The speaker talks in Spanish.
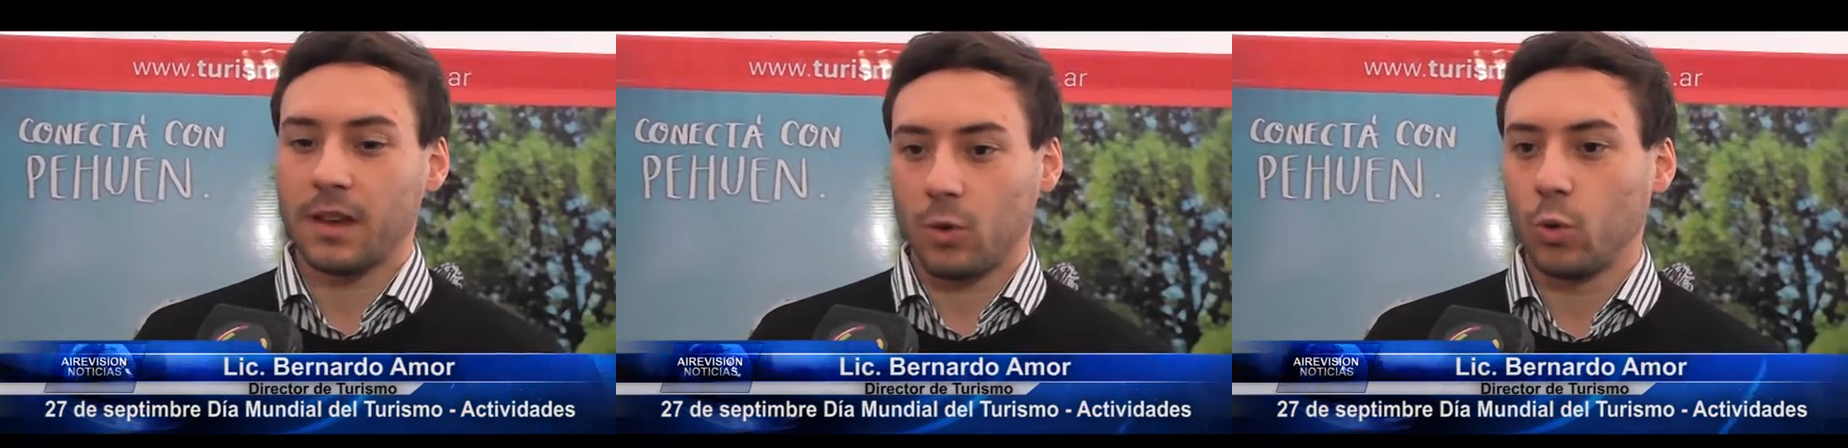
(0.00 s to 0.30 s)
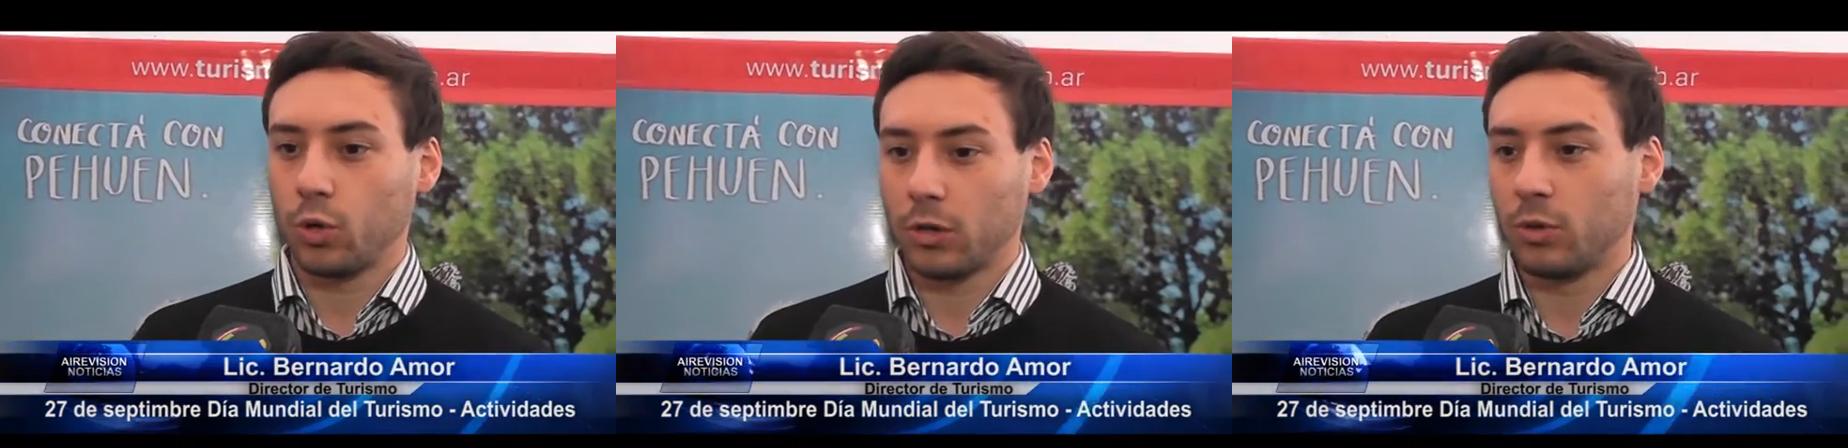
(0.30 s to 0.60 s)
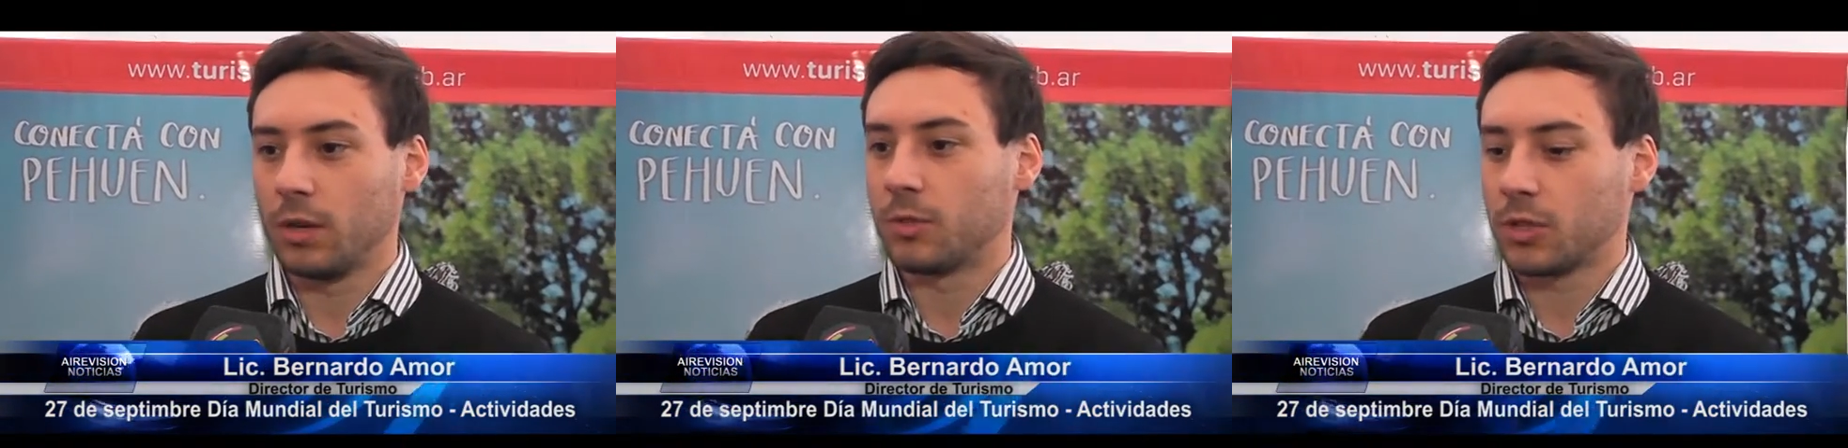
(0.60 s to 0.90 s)
justo el
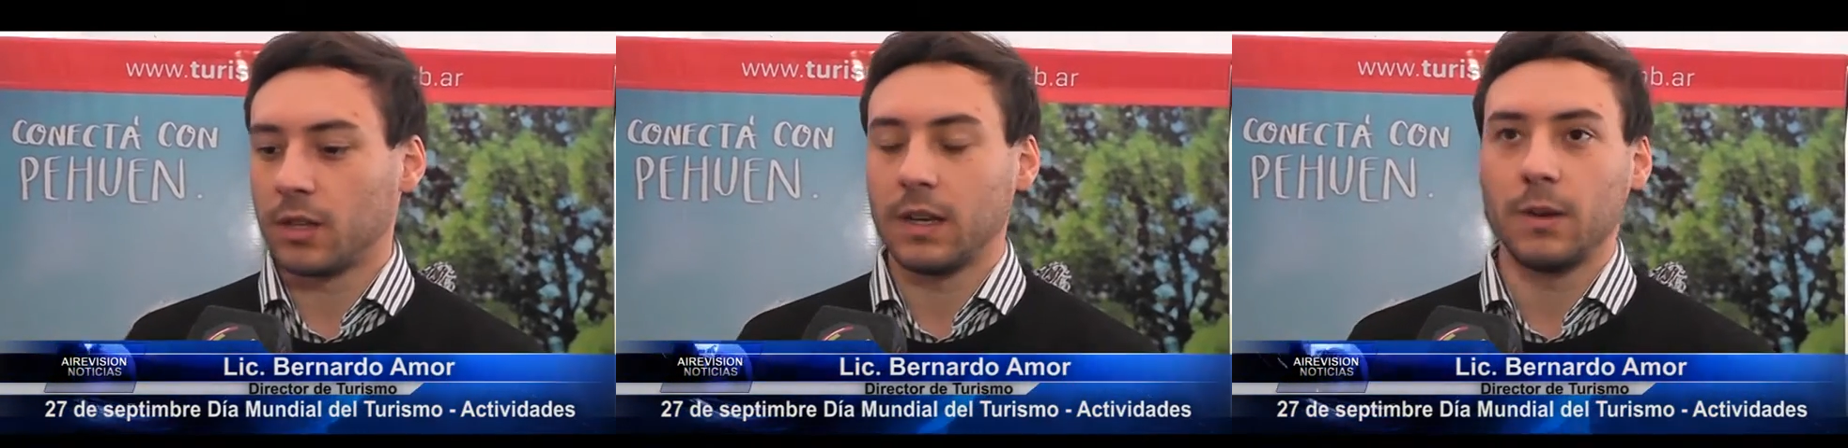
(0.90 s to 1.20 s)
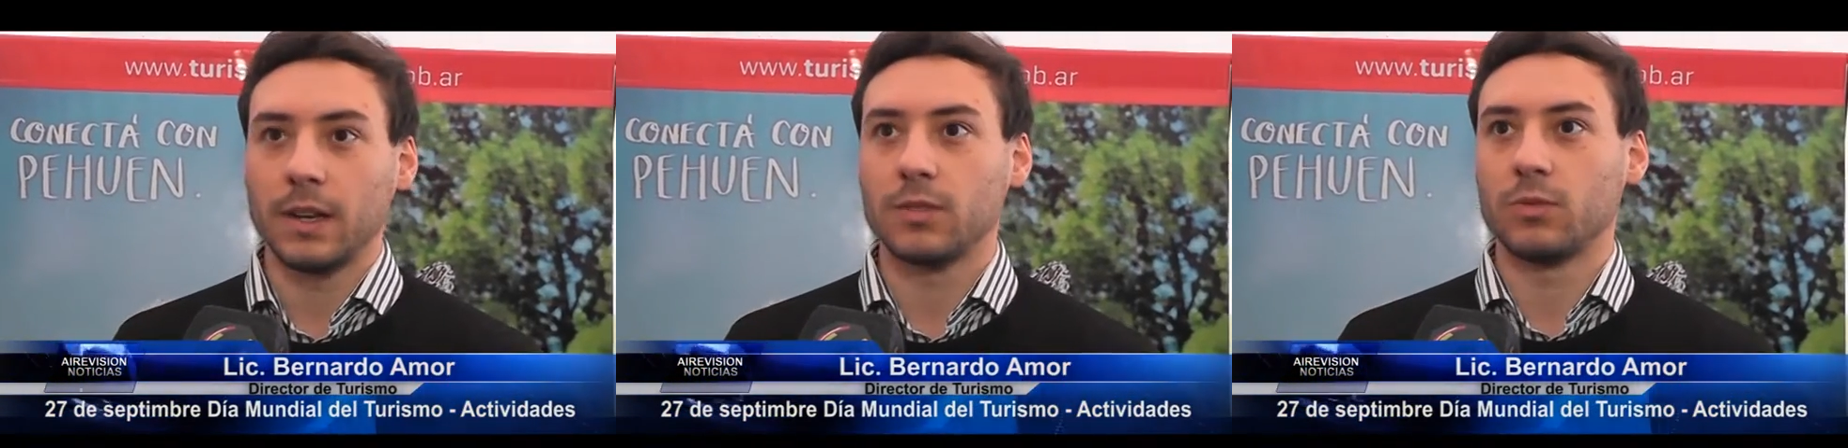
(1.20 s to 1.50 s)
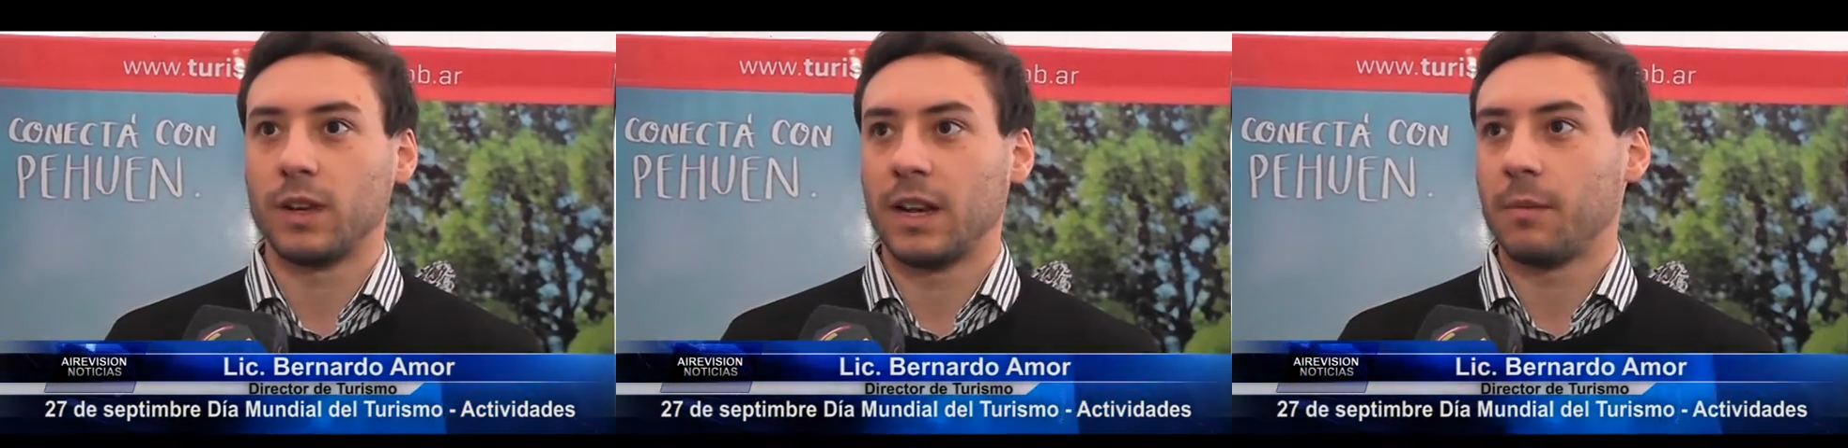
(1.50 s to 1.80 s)
turismo sostenible es
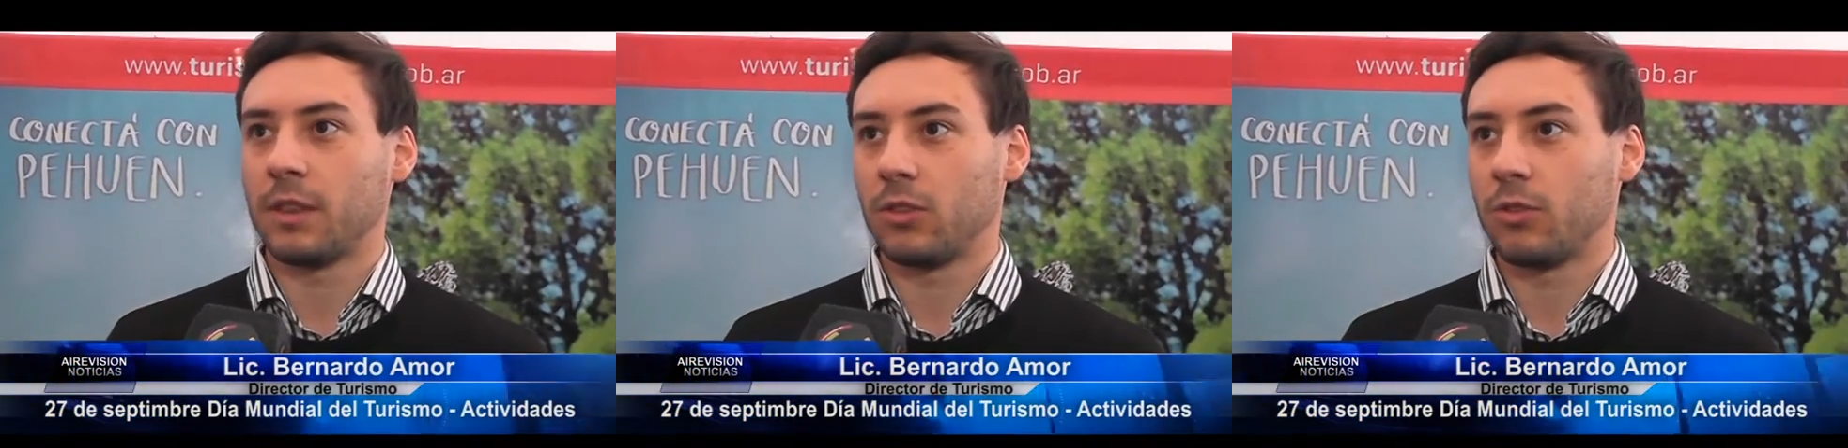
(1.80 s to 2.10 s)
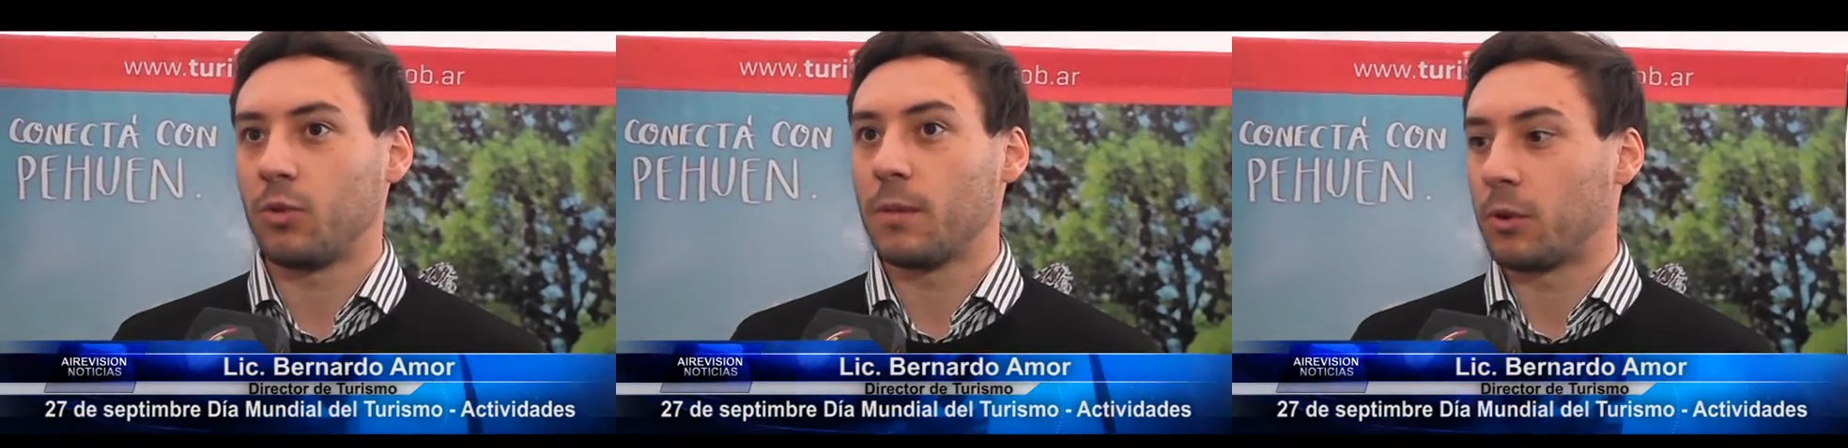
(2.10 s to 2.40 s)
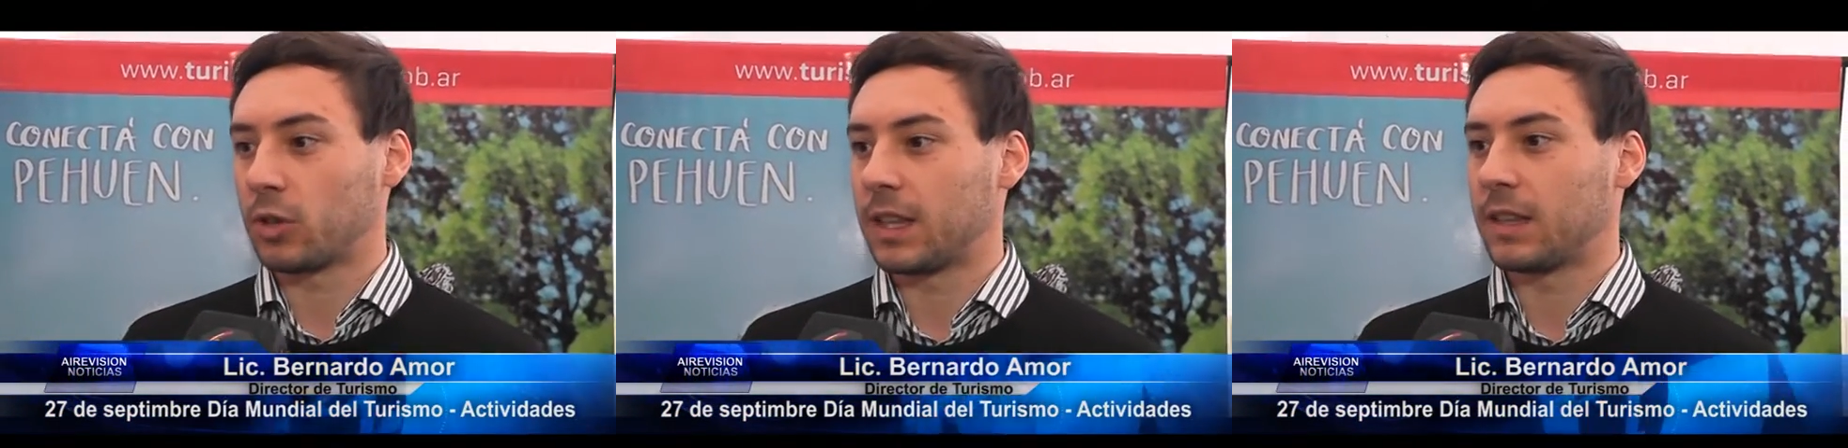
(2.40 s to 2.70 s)
un elemento muy
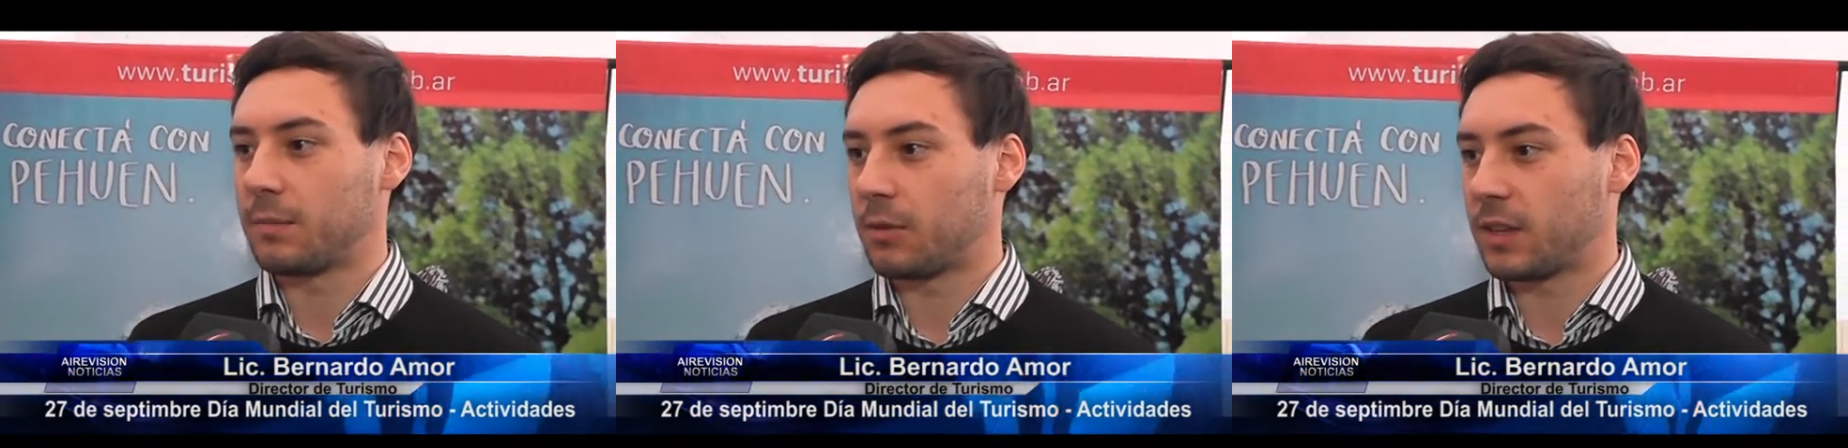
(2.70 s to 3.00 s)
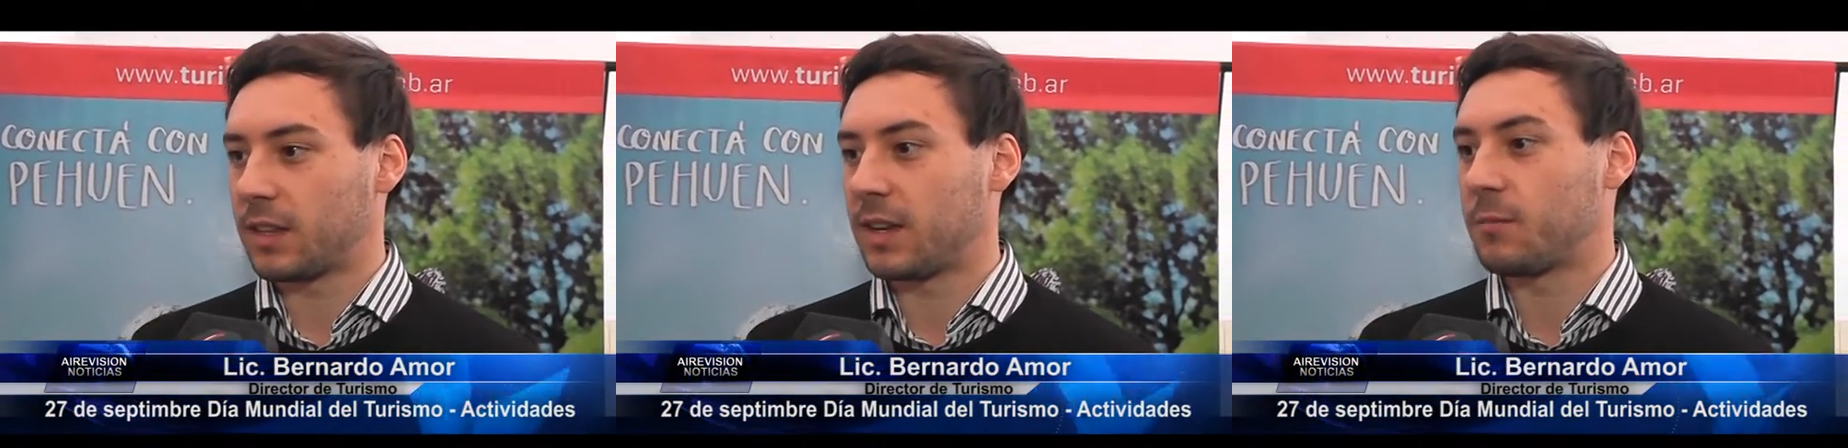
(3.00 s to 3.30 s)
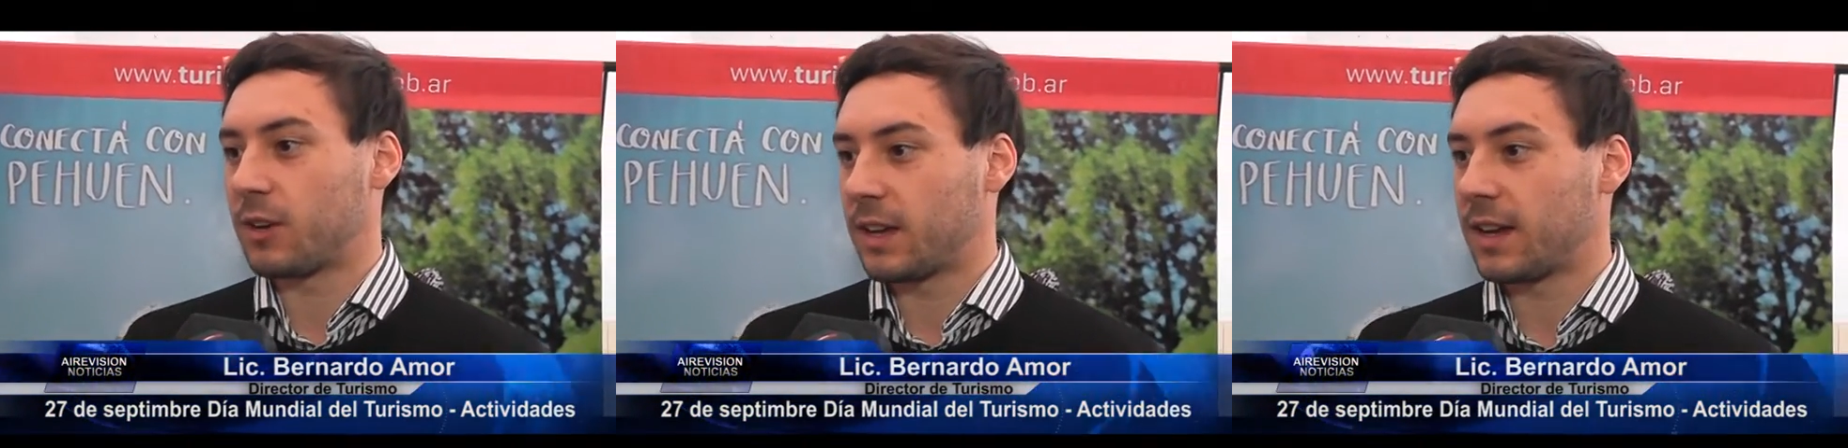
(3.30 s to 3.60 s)
importante porque tenemos que